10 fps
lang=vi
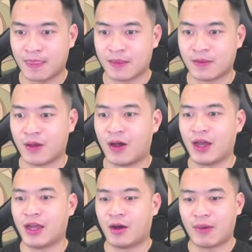
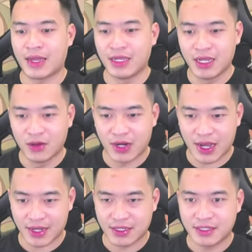Rồi, Hồng Hài Nhi luôn ạ.
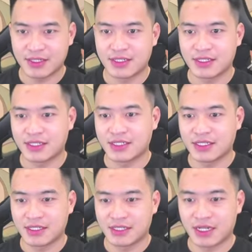
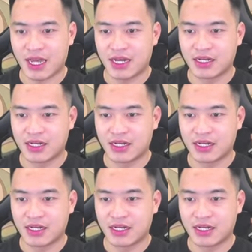Kìa,